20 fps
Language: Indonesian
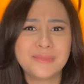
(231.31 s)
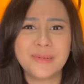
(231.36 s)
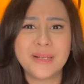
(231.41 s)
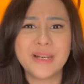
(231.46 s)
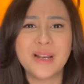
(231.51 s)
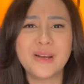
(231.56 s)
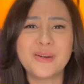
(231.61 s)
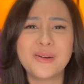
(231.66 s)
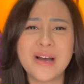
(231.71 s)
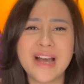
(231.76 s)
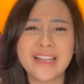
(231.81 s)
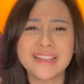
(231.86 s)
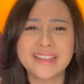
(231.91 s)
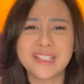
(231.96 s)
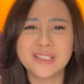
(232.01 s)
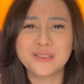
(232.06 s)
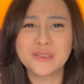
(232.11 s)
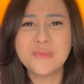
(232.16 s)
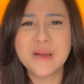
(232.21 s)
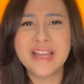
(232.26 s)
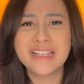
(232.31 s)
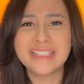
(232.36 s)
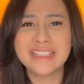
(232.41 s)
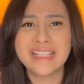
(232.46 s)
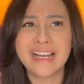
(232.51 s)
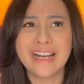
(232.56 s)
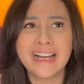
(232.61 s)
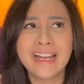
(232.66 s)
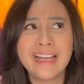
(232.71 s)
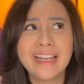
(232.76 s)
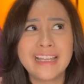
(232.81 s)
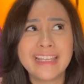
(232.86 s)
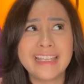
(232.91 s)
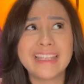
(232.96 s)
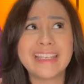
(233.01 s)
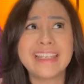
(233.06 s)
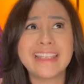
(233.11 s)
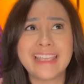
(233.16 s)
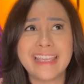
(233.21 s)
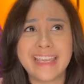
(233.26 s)
Padahal UHT itu banyak
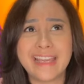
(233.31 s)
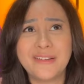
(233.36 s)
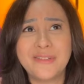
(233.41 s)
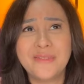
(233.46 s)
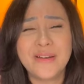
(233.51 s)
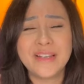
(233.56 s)
ininya ya,